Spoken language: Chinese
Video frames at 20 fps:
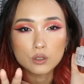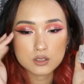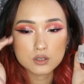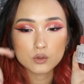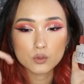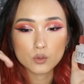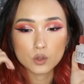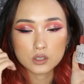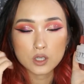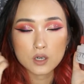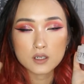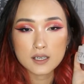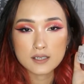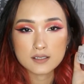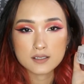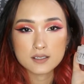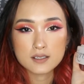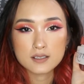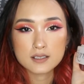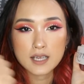就是我通
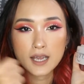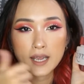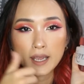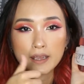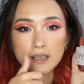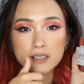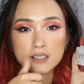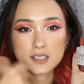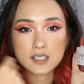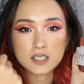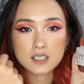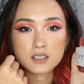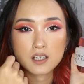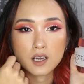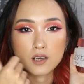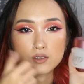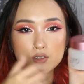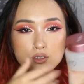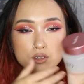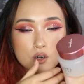常是在洗
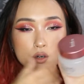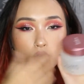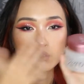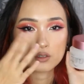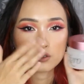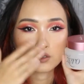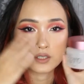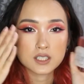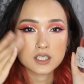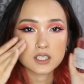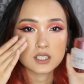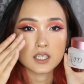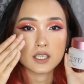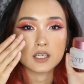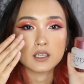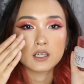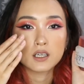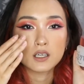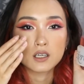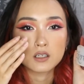澡的时候就
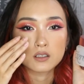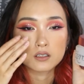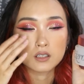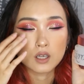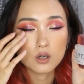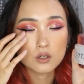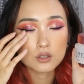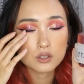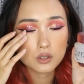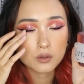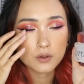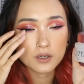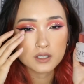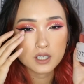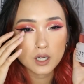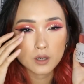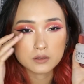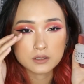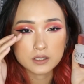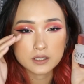卸，然后就会
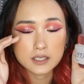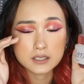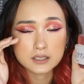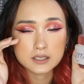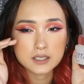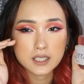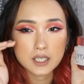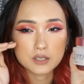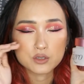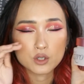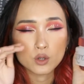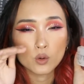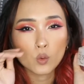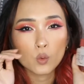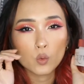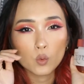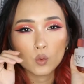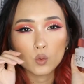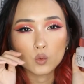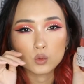让我的眼睛感觉
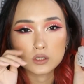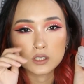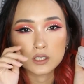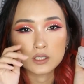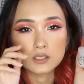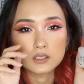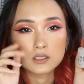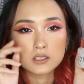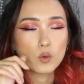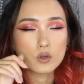雾雾的。